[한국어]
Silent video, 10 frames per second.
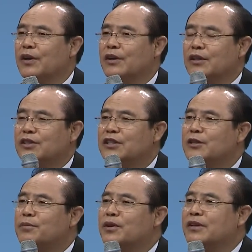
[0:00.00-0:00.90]
그래서
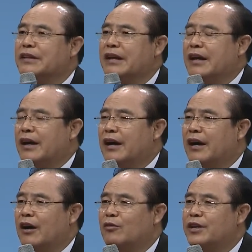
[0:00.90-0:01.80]
이번
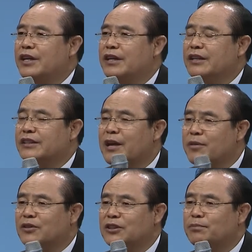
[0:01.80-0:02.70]
아, 우리
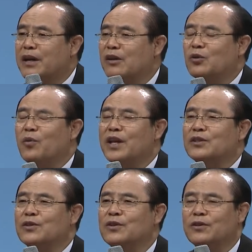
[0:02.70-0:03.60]
새벽 집회를
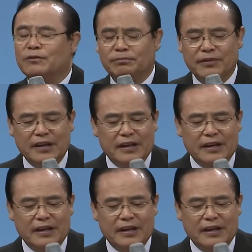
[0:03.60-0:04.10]
통해서